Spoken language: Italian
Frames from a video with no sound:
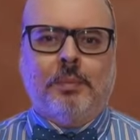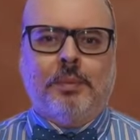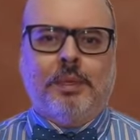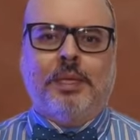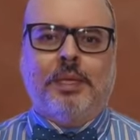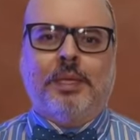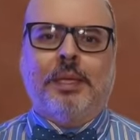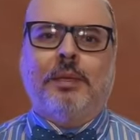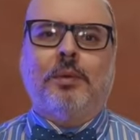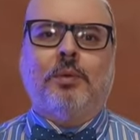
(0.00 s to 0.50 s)
per
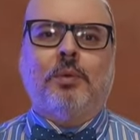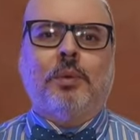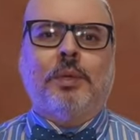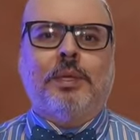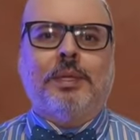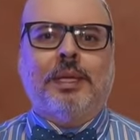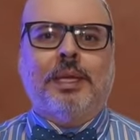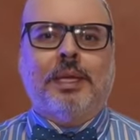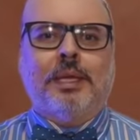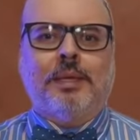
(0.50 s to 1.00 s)
i lettori
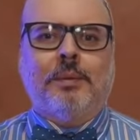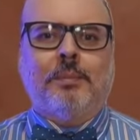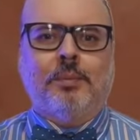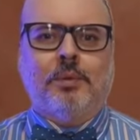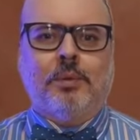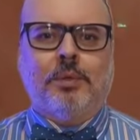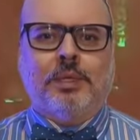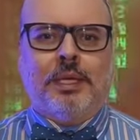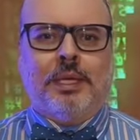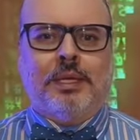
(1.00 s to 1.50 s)
del
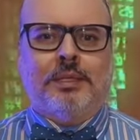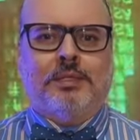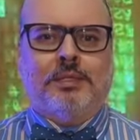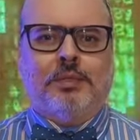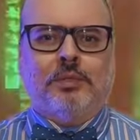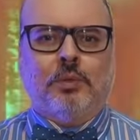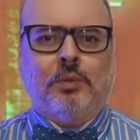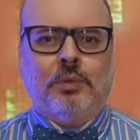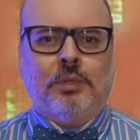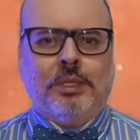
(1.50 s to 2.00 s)
libro
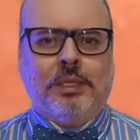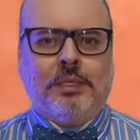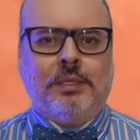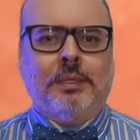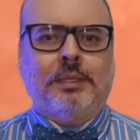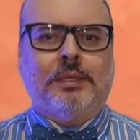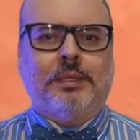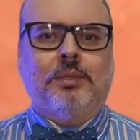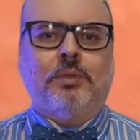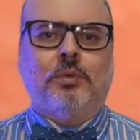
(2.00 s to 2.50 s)

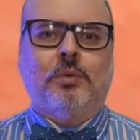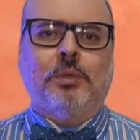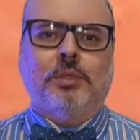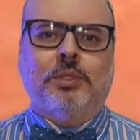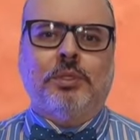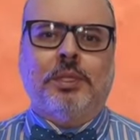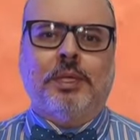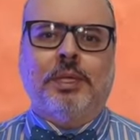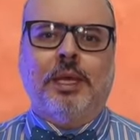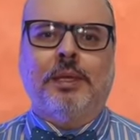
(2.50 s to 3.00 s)
Creazione del
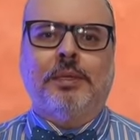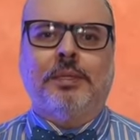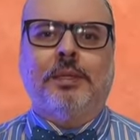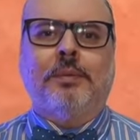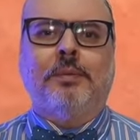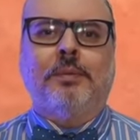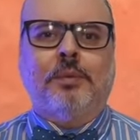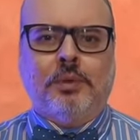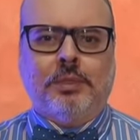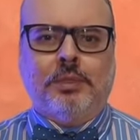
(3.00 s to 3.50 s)
giudice
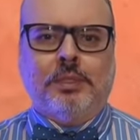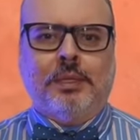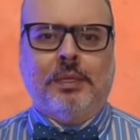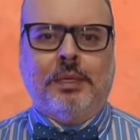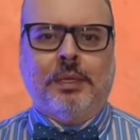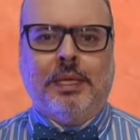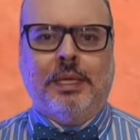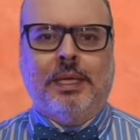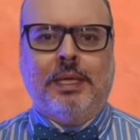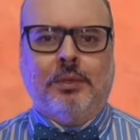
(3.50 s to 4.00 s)
Rutherford
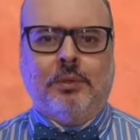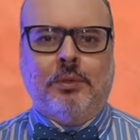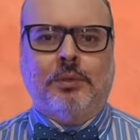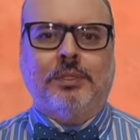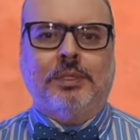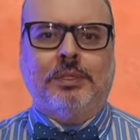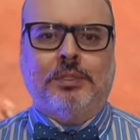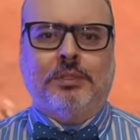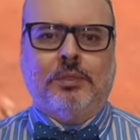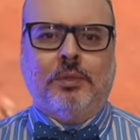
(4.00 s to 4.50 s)
che la
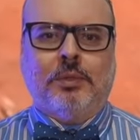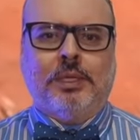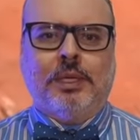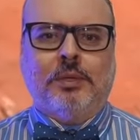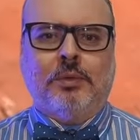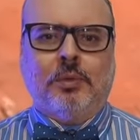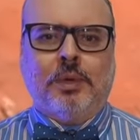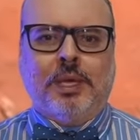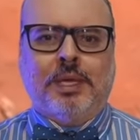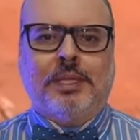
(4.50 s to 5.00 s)
condizione
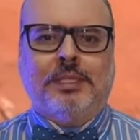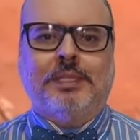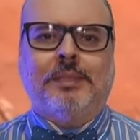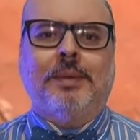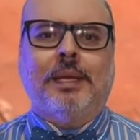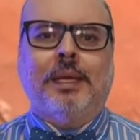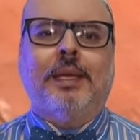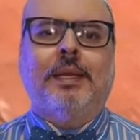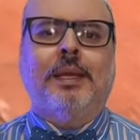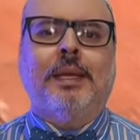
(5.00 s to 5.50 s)
attuale di
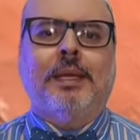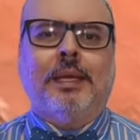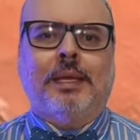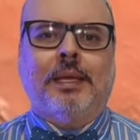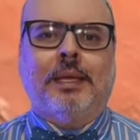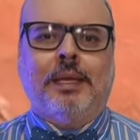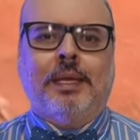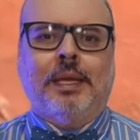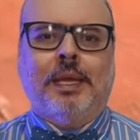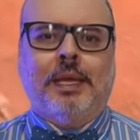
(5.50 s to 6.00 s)

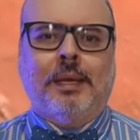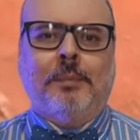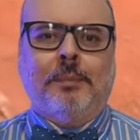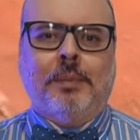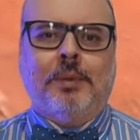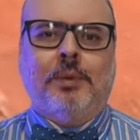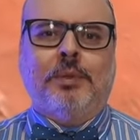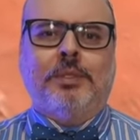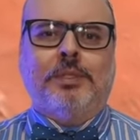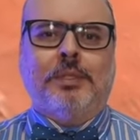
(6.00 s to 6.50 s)
Venere è
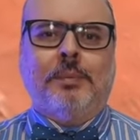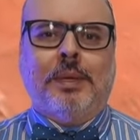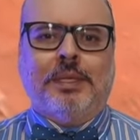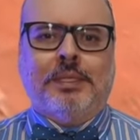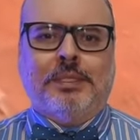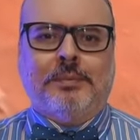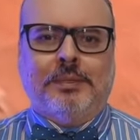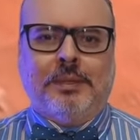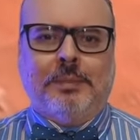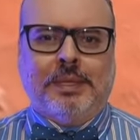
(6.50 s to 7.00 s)

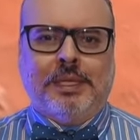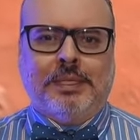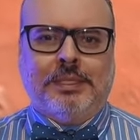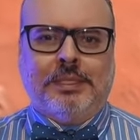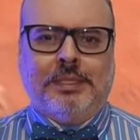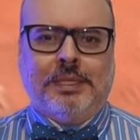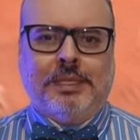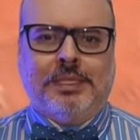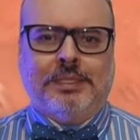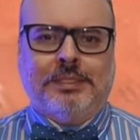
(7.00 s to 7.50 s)

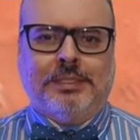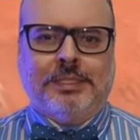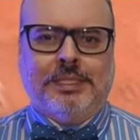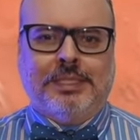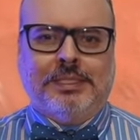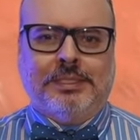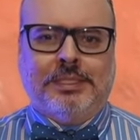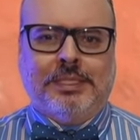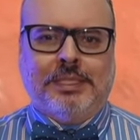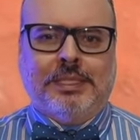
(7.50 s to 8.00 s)
approssimativamente la
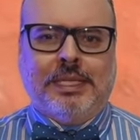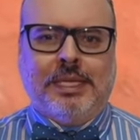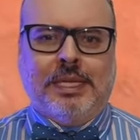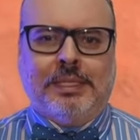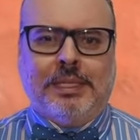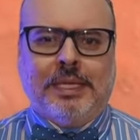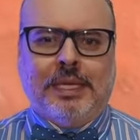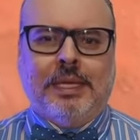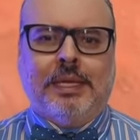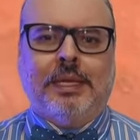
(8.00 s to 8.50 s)
stessa della
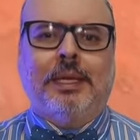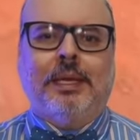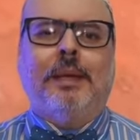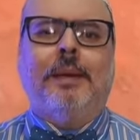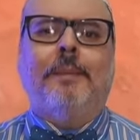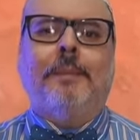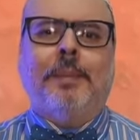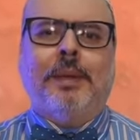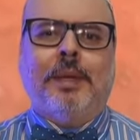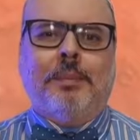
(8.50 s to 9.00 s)
Terra
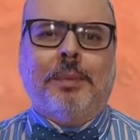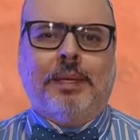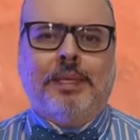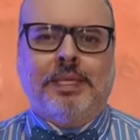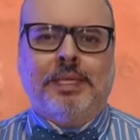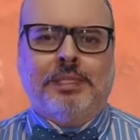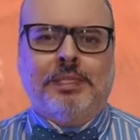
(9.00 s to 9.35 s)
prima del